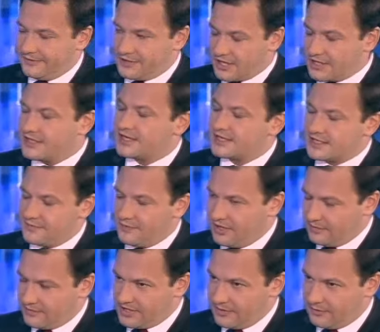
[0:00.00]
Сейчас резко
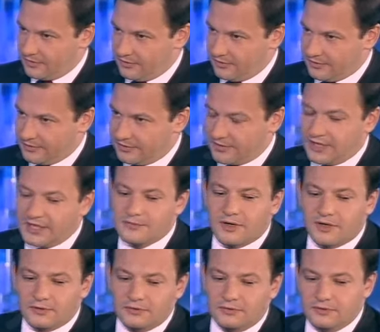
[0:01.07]
сменим тему, но я не
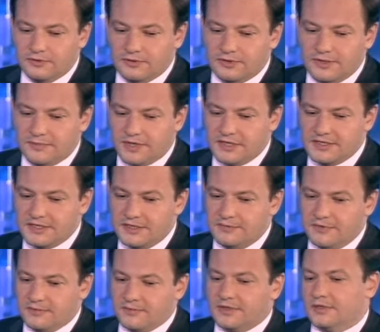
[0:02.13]
могу не пройти
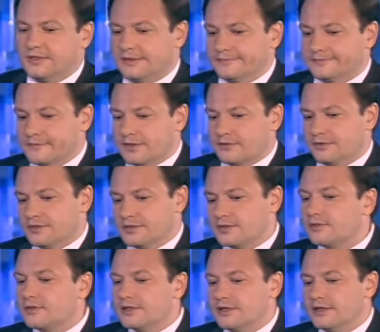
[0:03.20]
пройти мимо такой
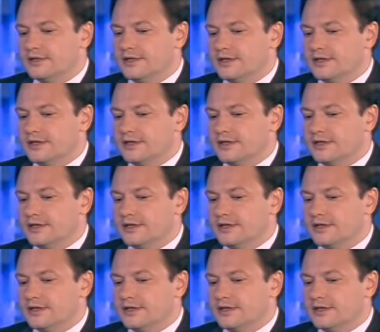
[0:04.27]
истории на